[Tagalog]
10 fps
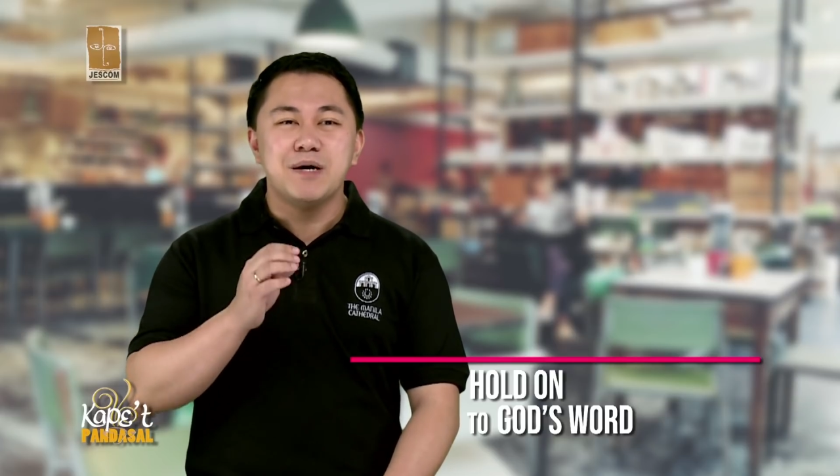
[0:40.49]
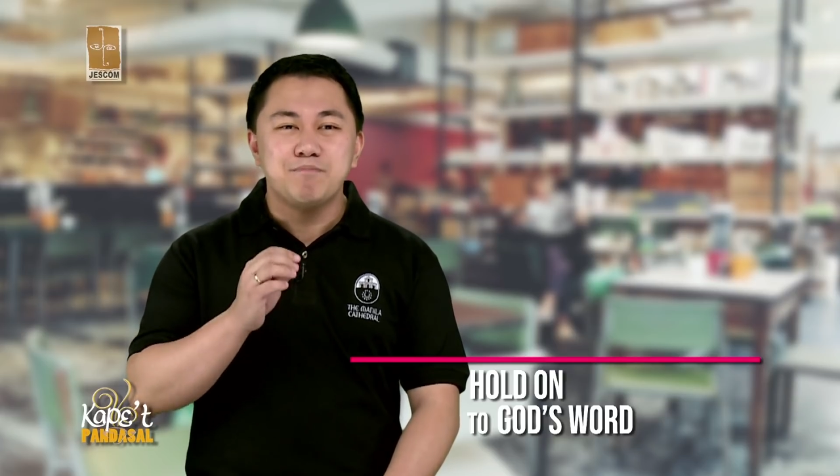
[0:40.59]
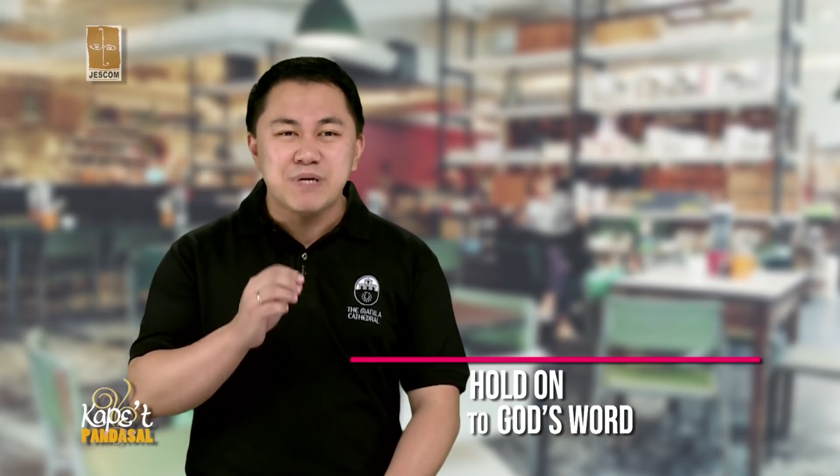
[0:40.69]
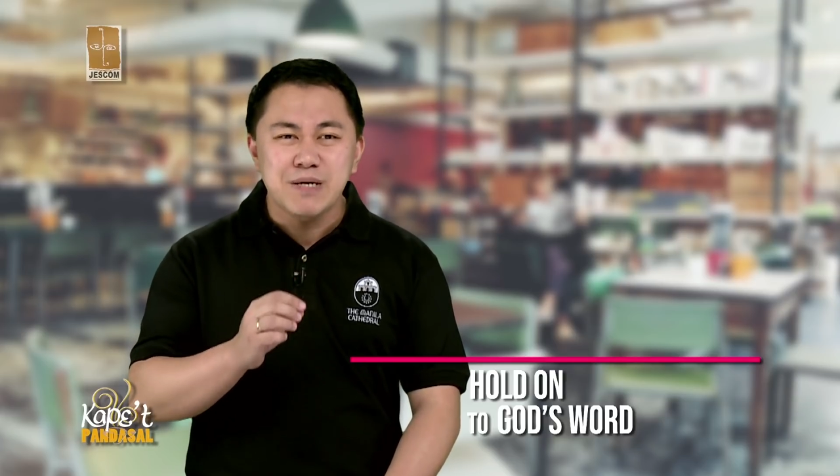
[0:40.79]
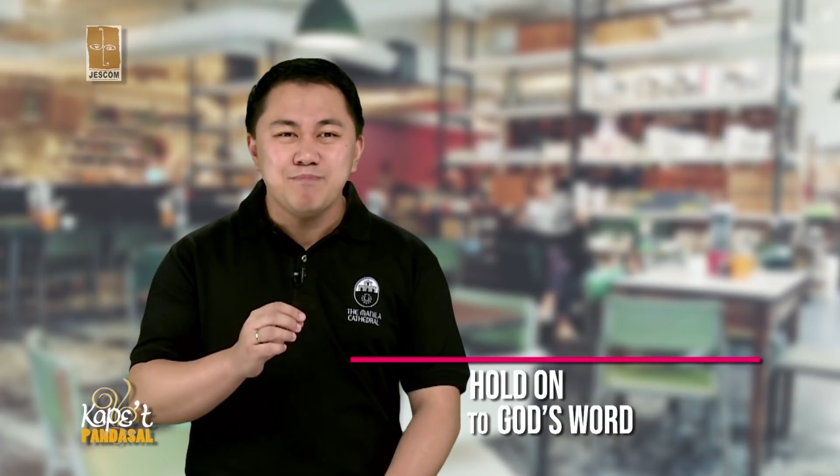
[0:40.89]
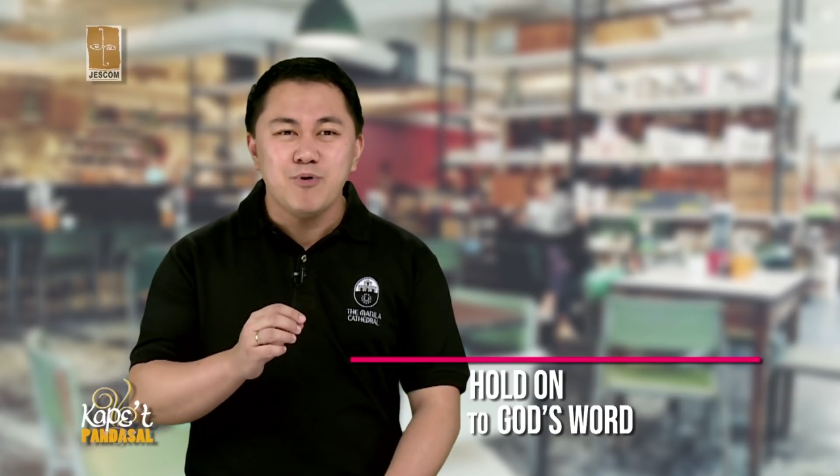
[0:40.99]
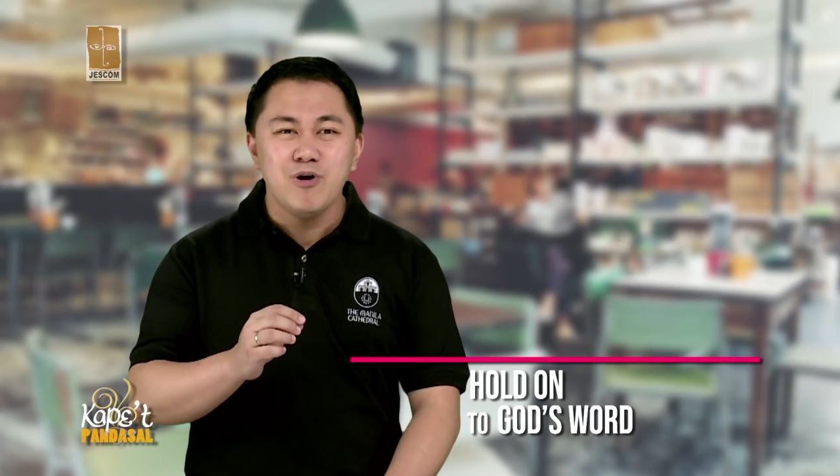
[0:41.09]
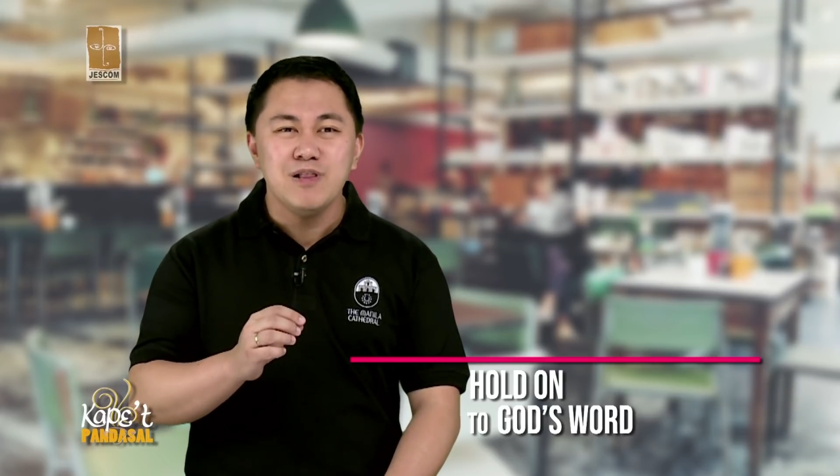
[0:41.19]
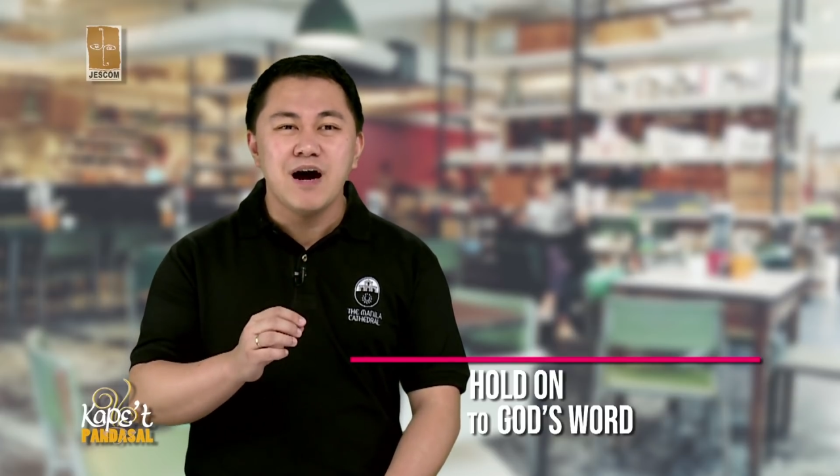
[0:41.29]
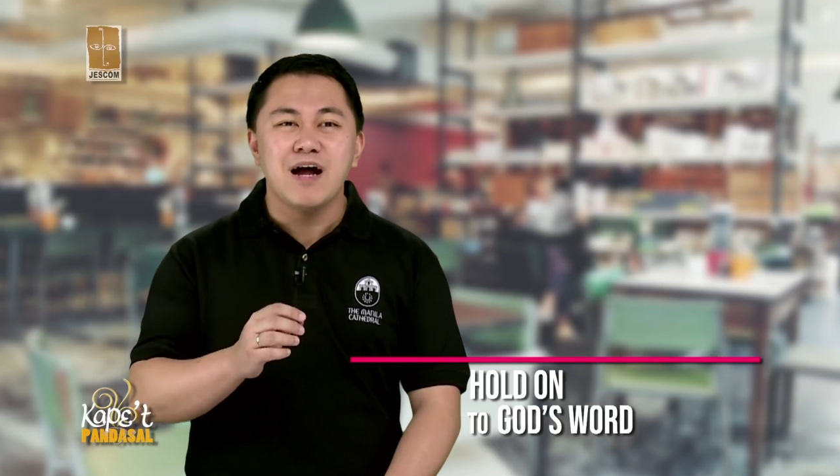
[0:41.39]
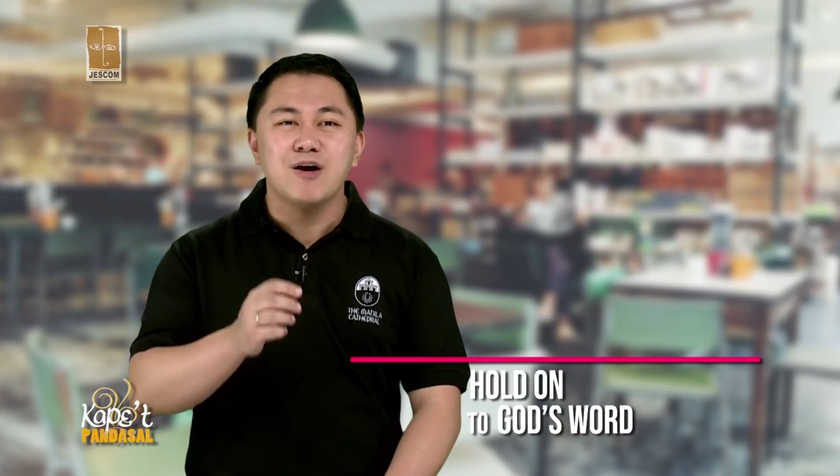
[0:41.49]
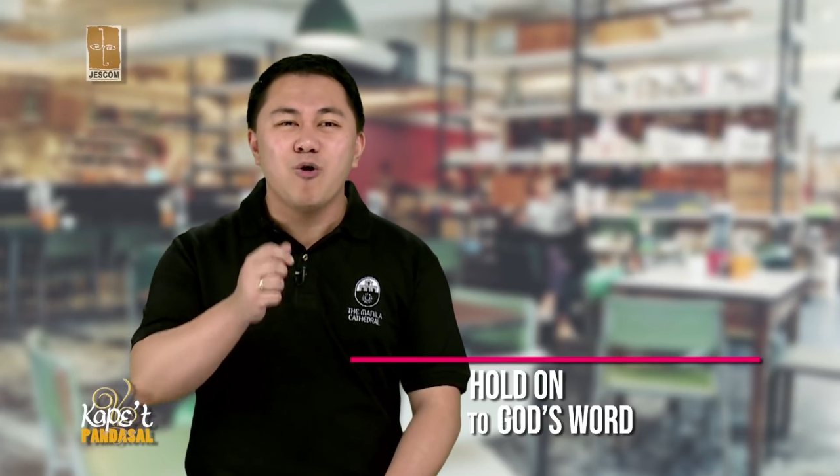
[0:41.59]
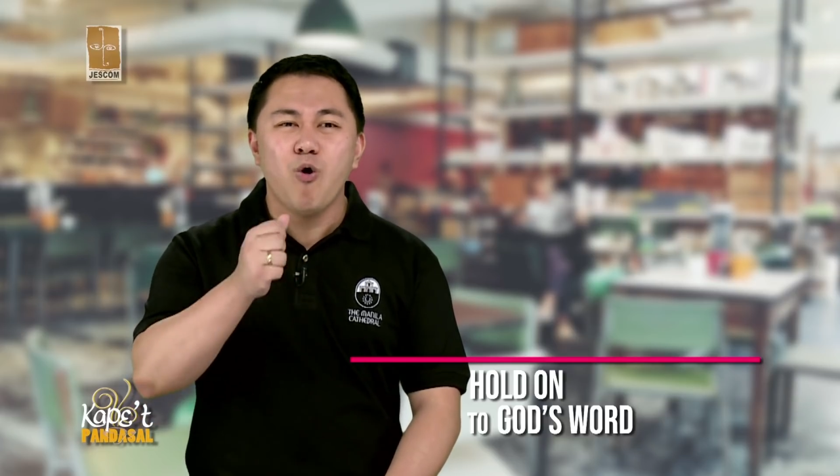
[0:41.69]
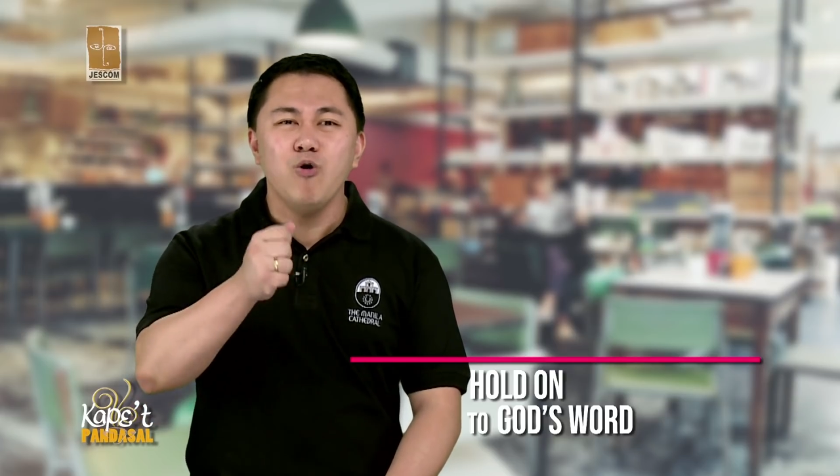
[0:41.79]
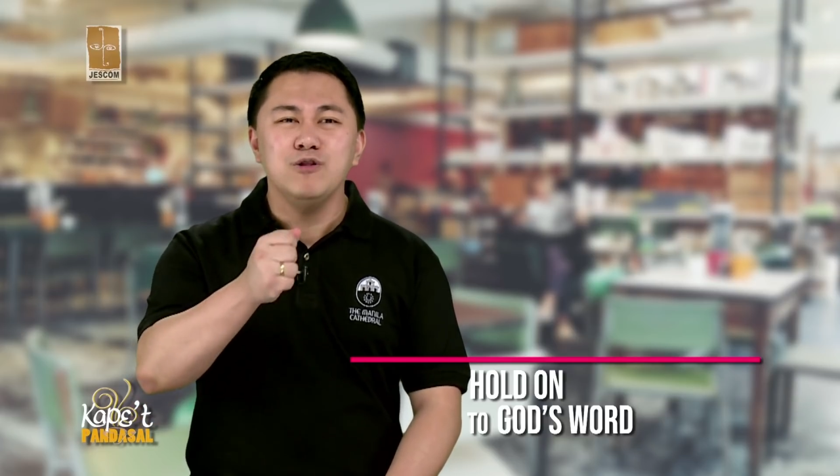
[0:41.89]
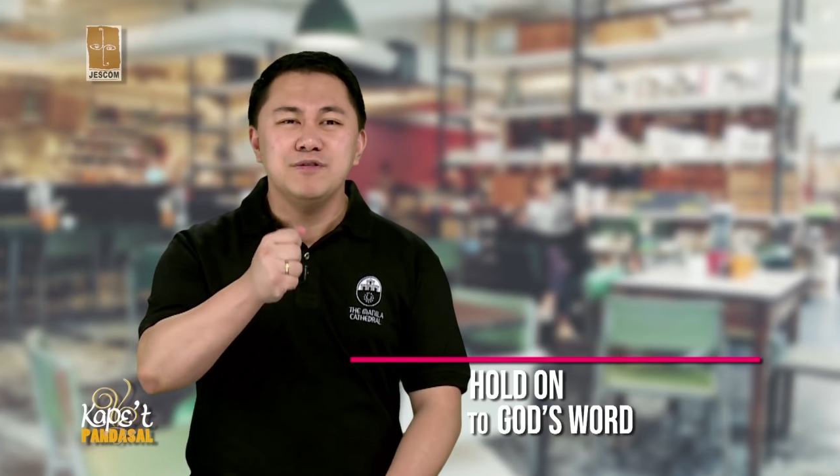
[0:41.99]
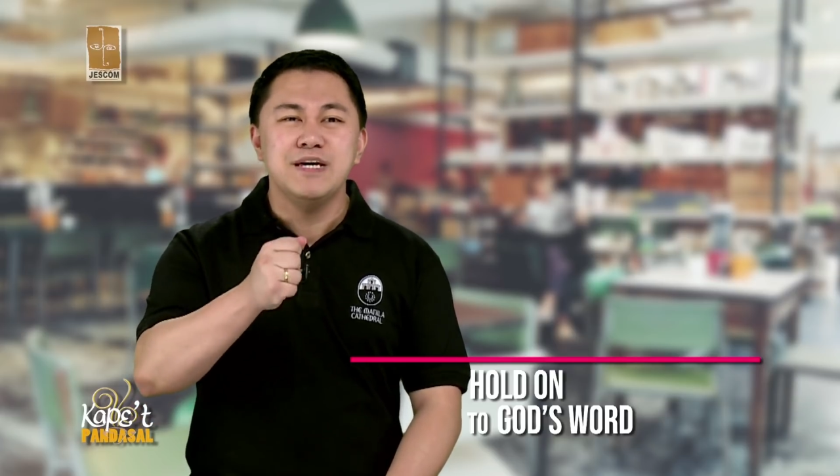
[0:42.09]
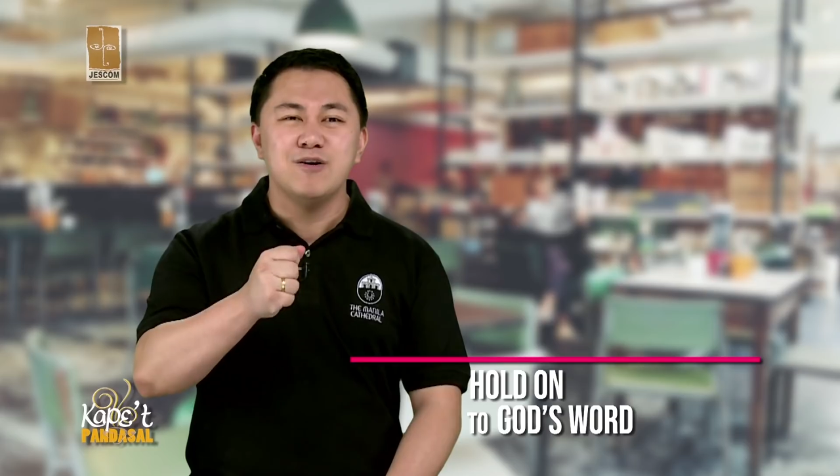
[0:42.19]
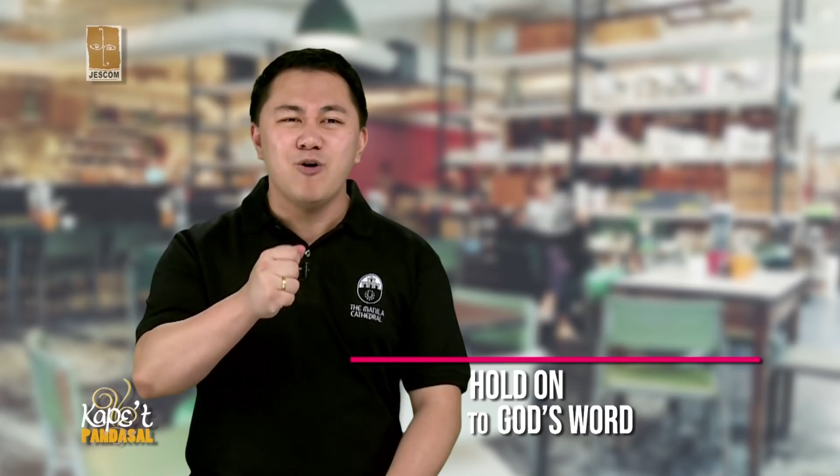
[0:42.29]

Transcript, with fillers: people are holding